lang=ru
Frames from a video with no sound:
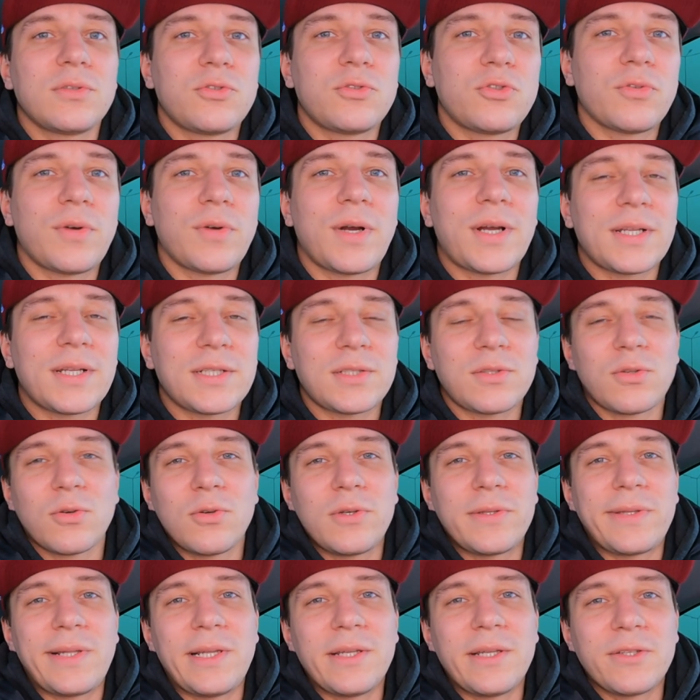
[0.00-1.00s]
чувака
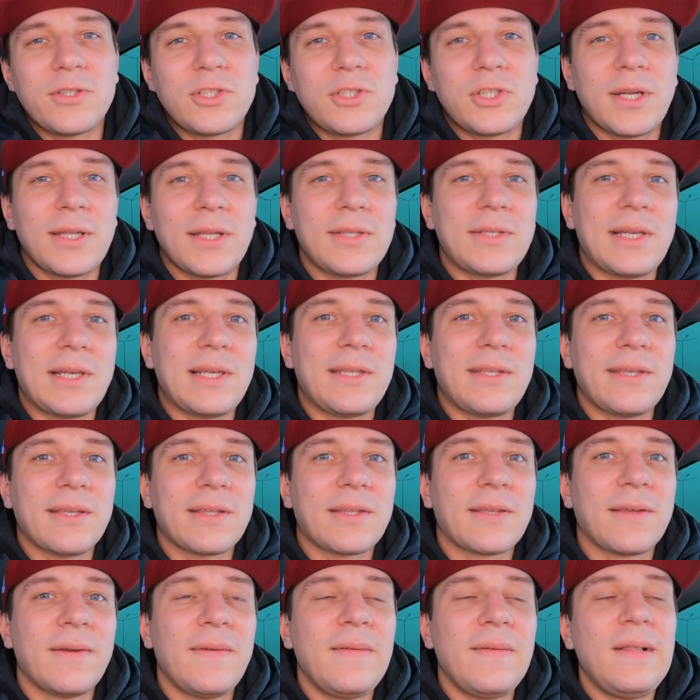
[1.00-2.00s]
стоит ли начинать или
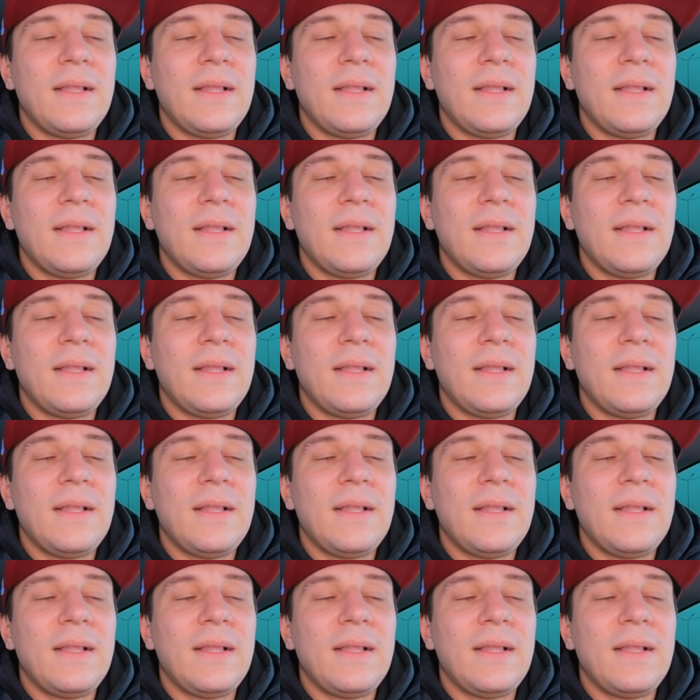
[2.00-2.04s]
нет?